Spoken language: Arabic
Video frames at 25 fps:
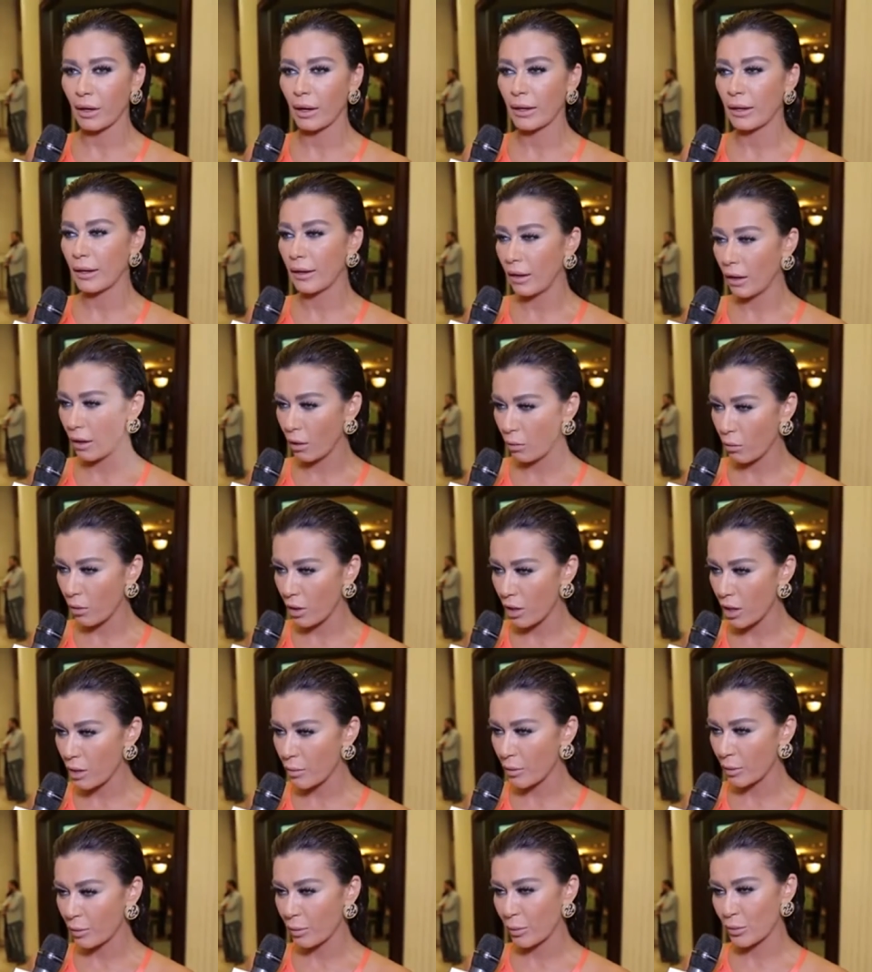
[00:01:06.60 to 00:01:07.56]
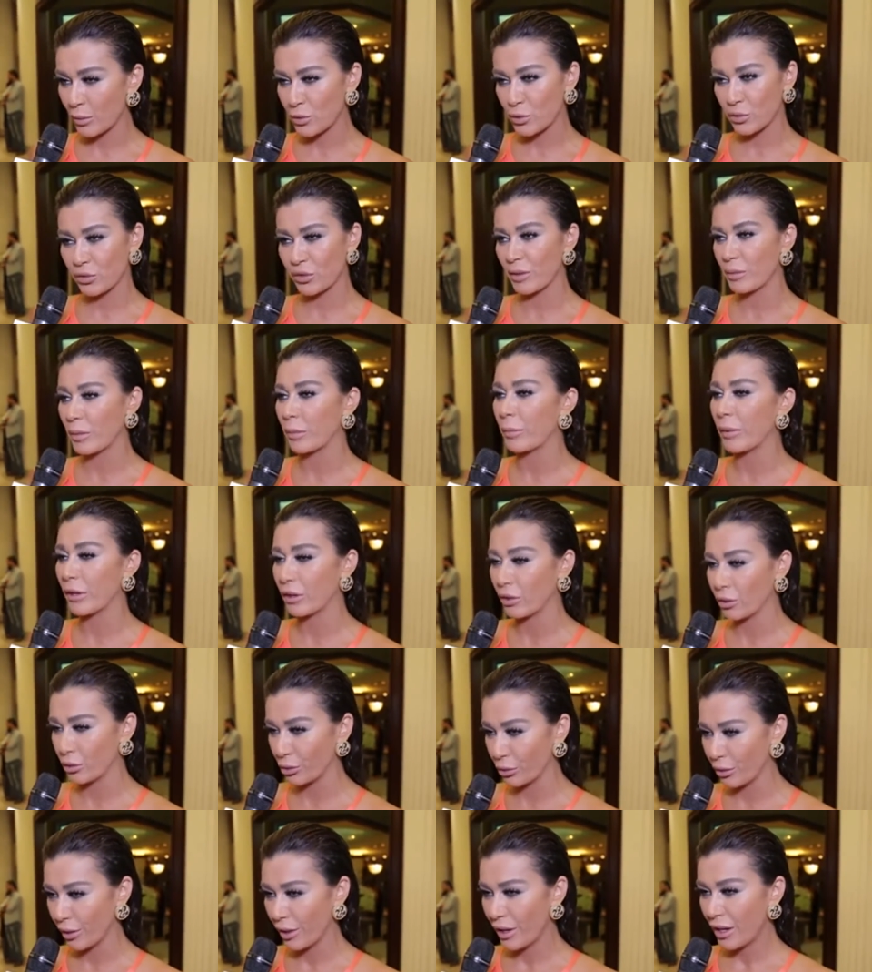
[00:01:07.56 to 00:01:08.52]
على الهواء مثل ما بتشوفيه
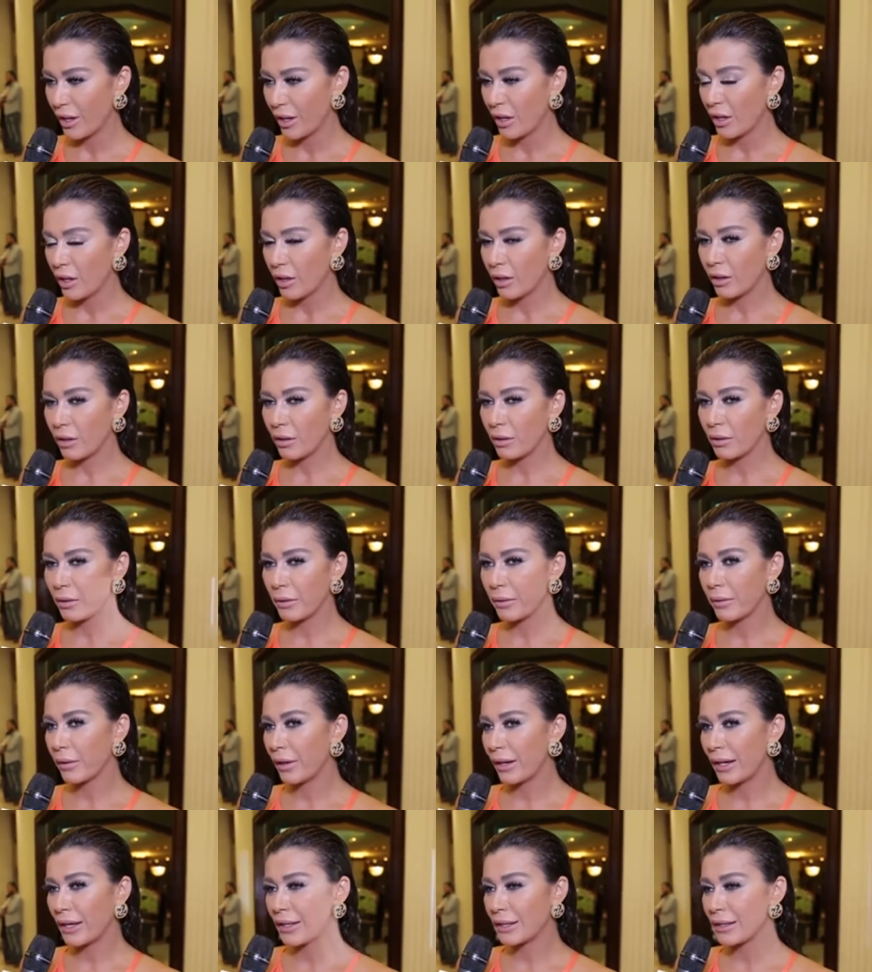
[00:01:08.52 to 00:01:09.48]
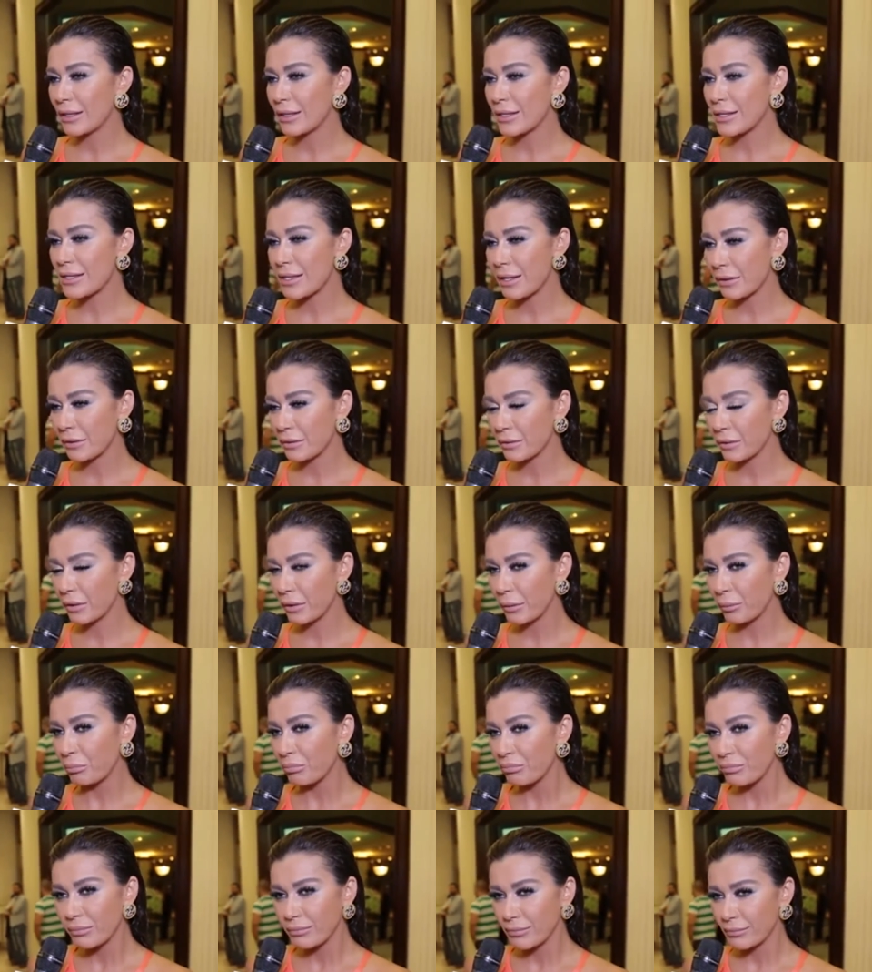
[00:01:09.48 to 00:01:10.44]
ببيته هالقد آه،
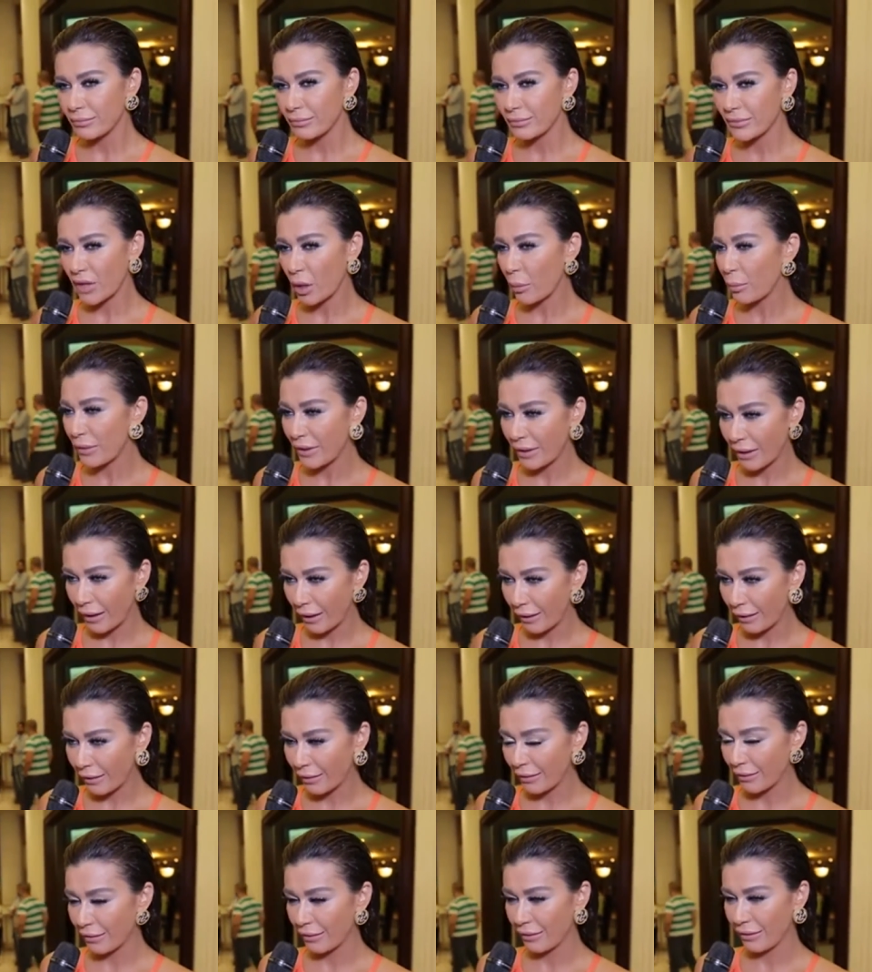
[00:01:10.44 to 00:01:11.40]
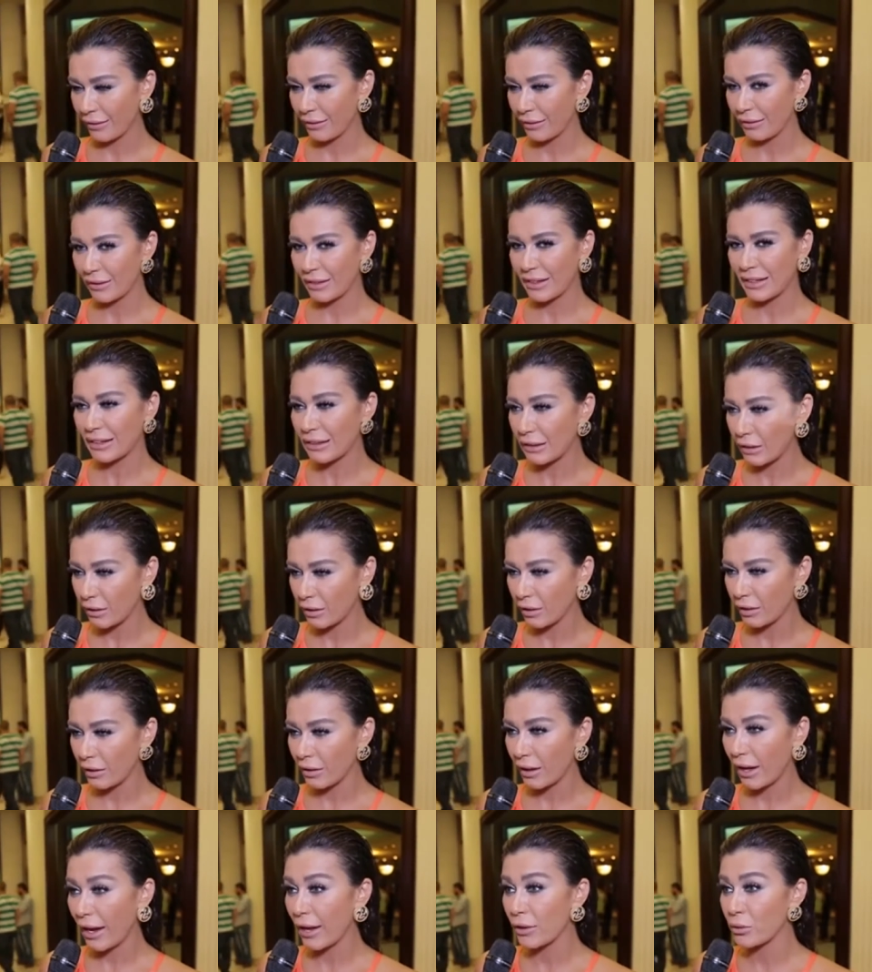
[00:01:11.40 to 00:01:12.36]
انسان طبيعي آه، رقيق
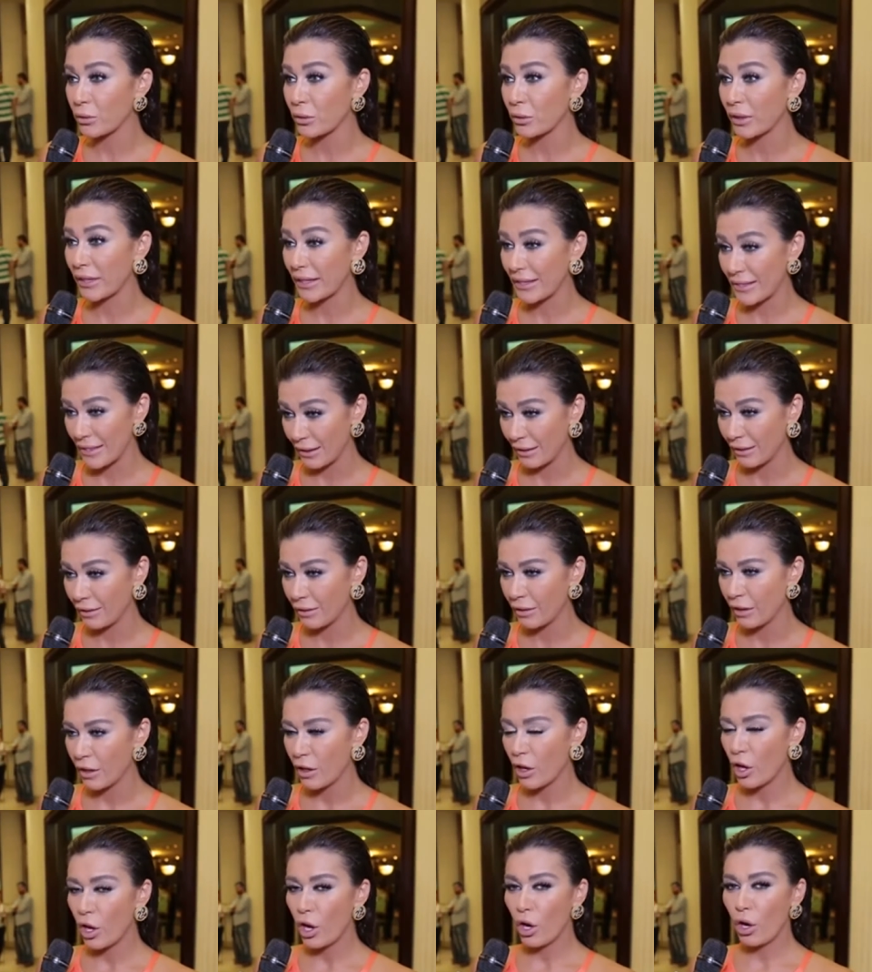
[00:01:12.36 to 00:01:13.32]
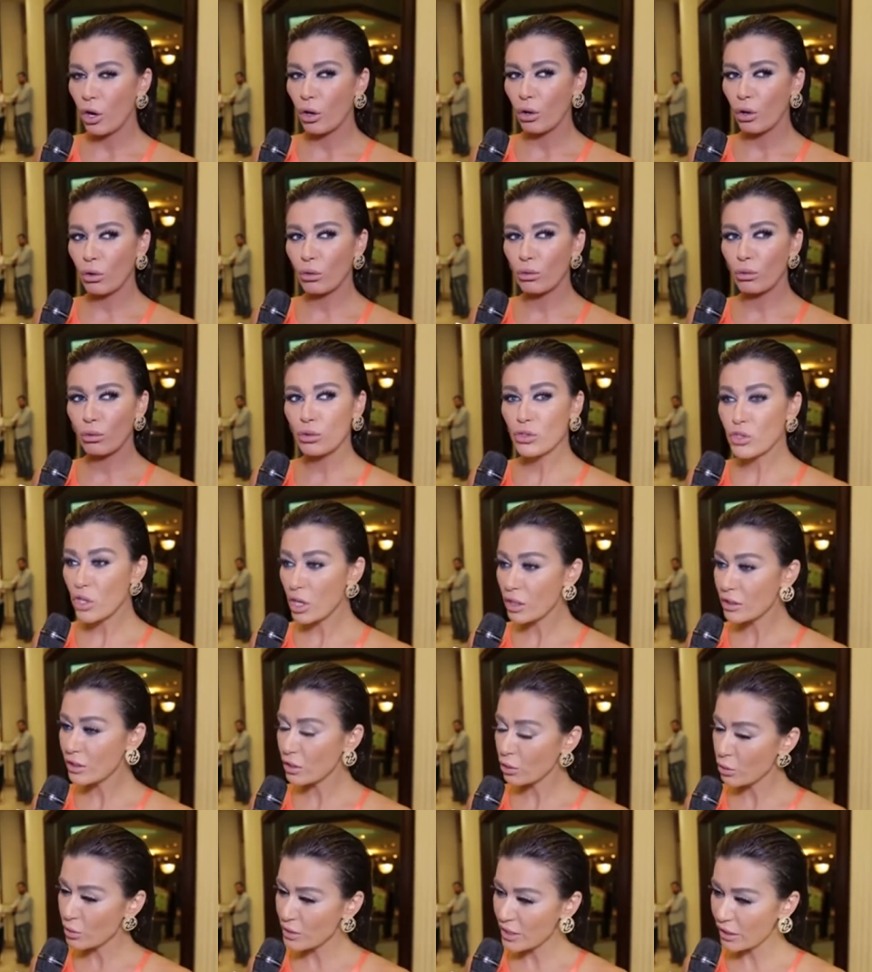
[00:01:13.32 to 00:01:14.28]
حنون كثير
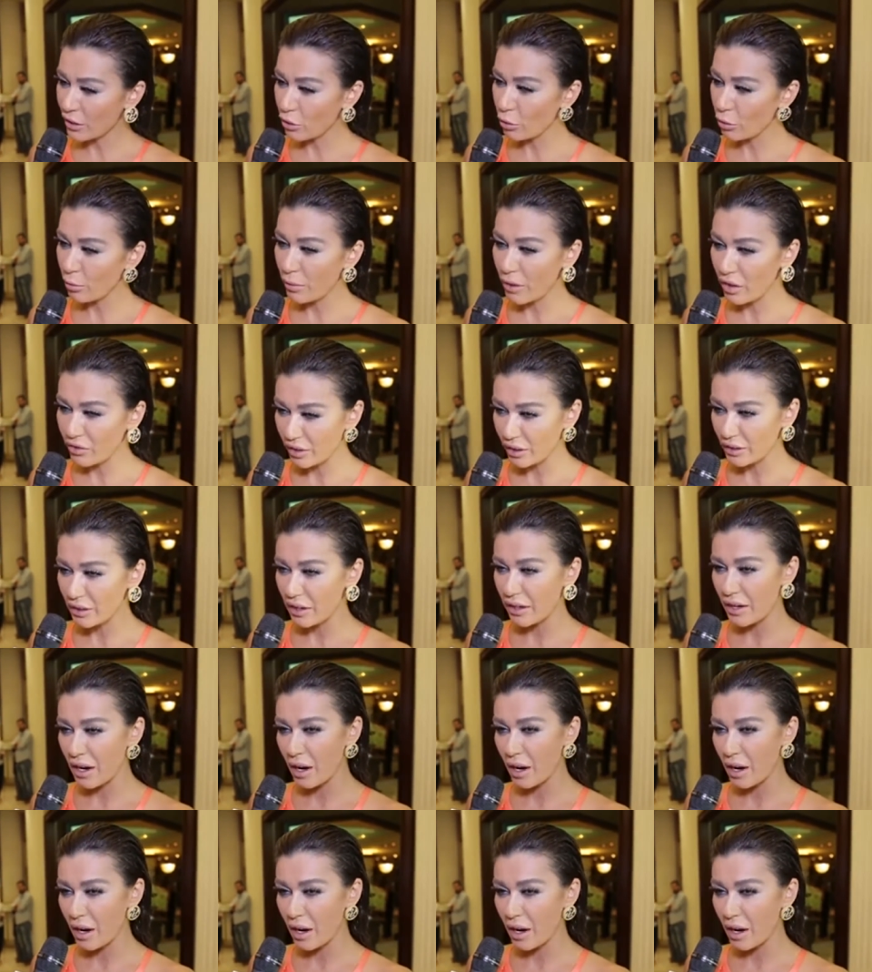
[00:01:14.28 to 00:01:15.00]
وشاطر وذكي وبيعرف يختار